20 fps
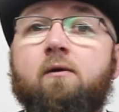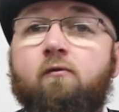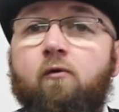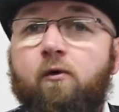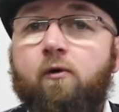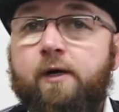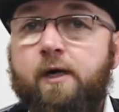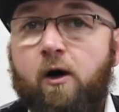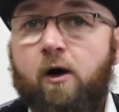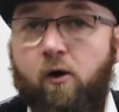
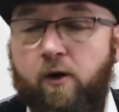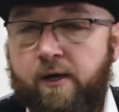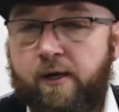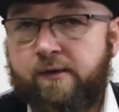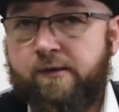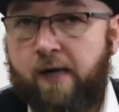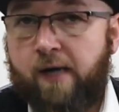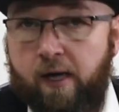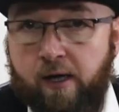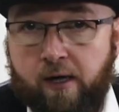wo ihr
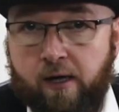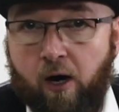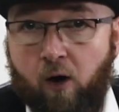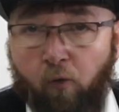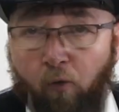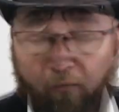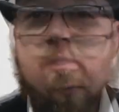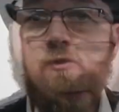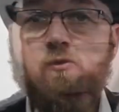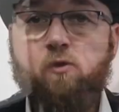eure Sachen
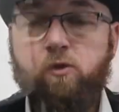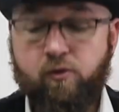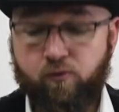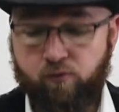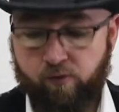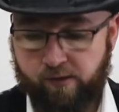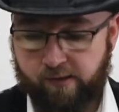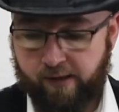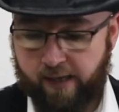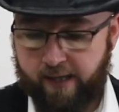kauft. Kann ich euch
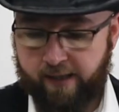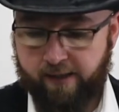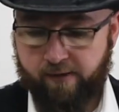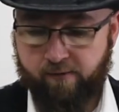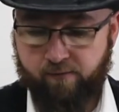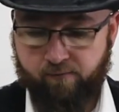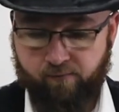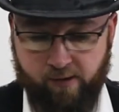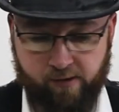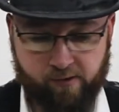nur
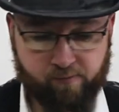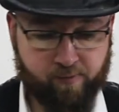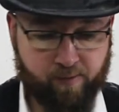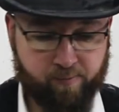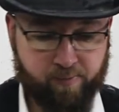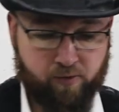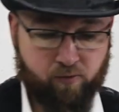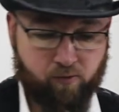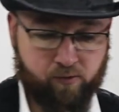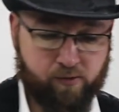zeigen, was wir
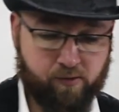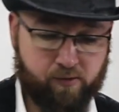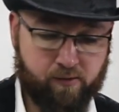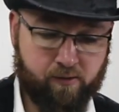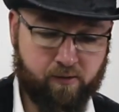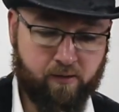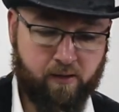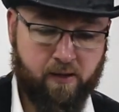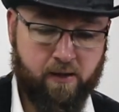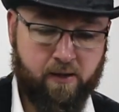
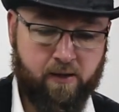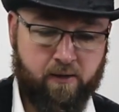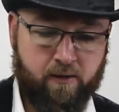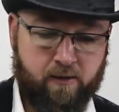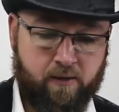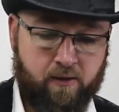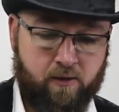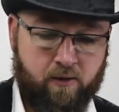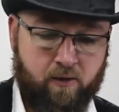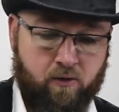benutzen
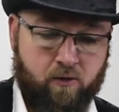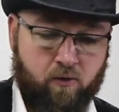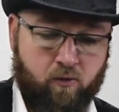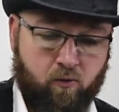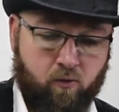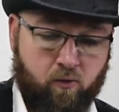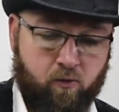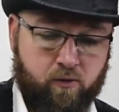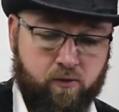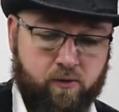
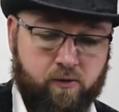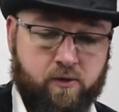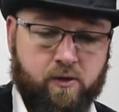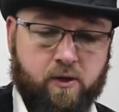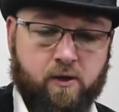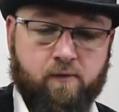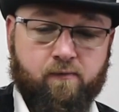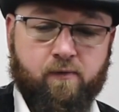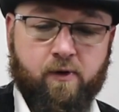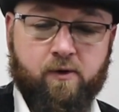und
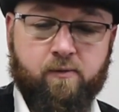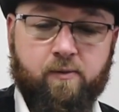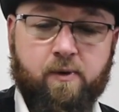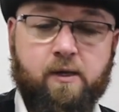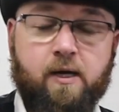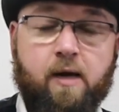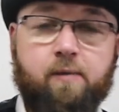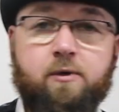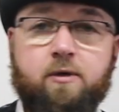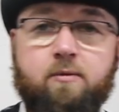was
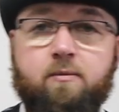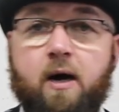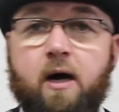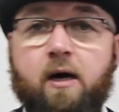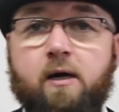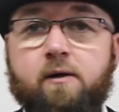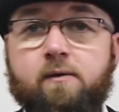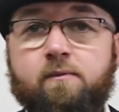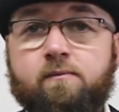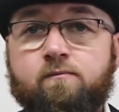wir damit
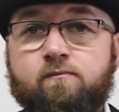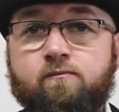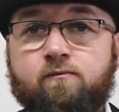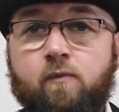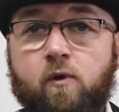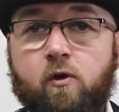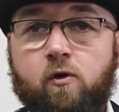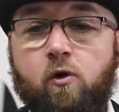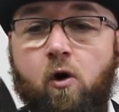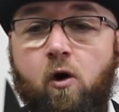machen.
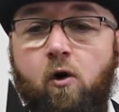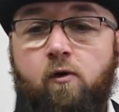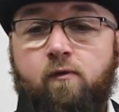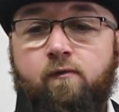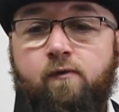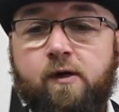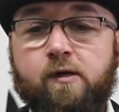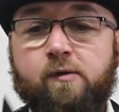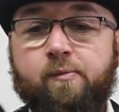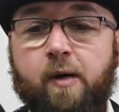Ja,
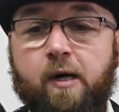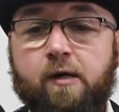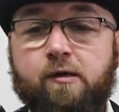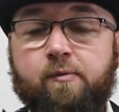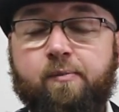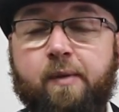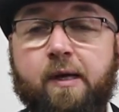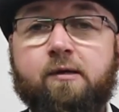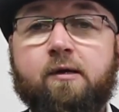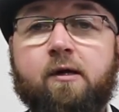und was
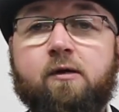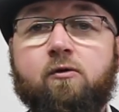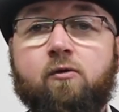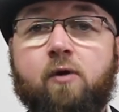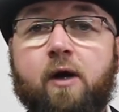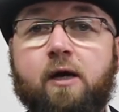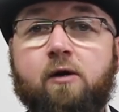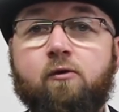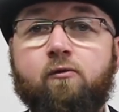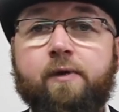passt besser
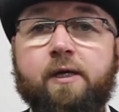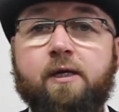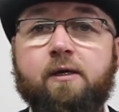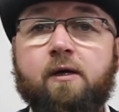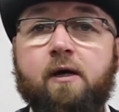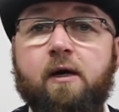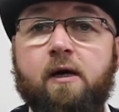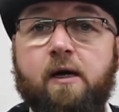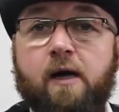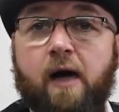zu
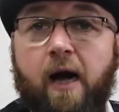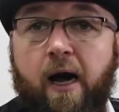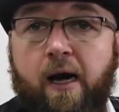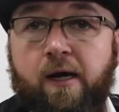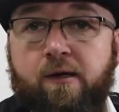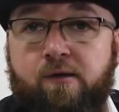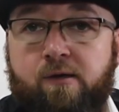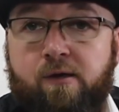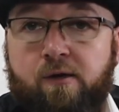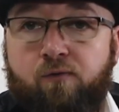Halloween
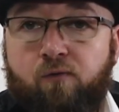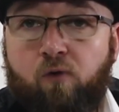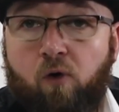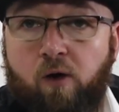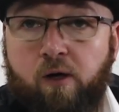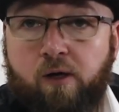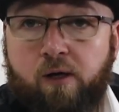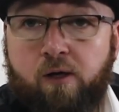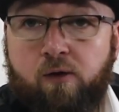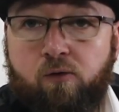als eine
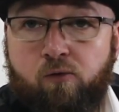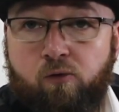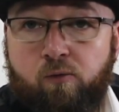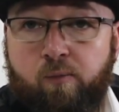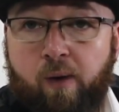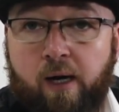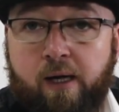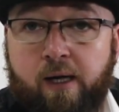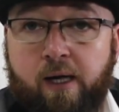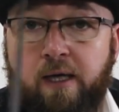Folge
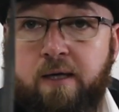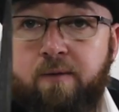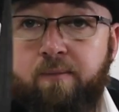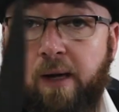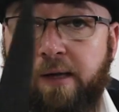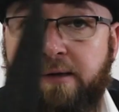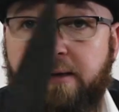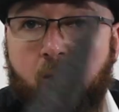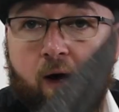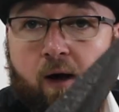über
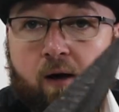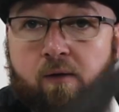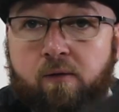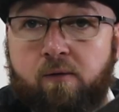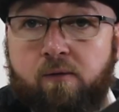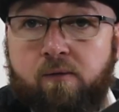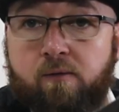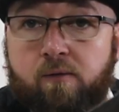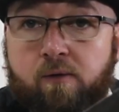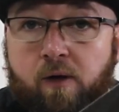Grillmesser.
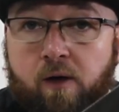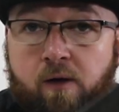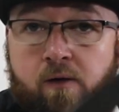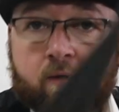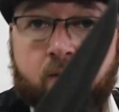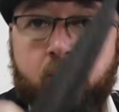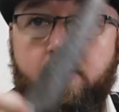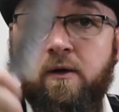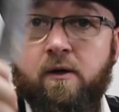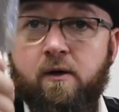Ne?
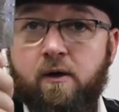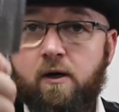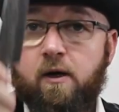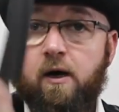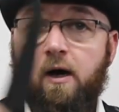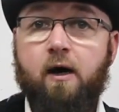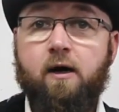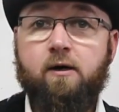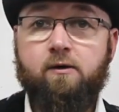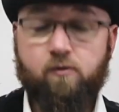
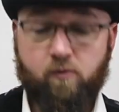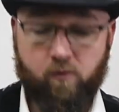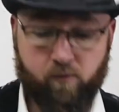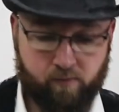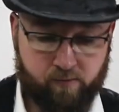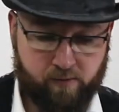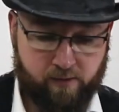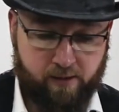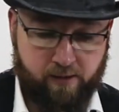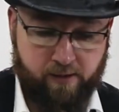
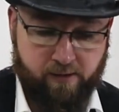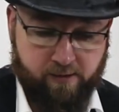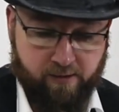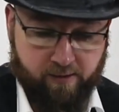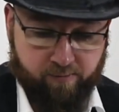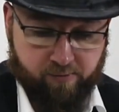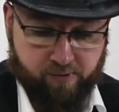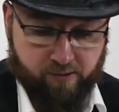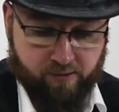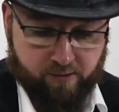Also, in
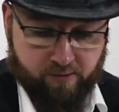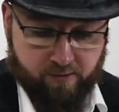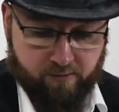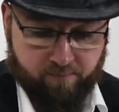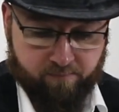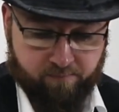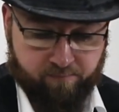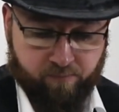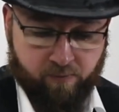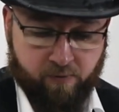dem
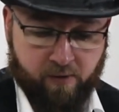Sinne,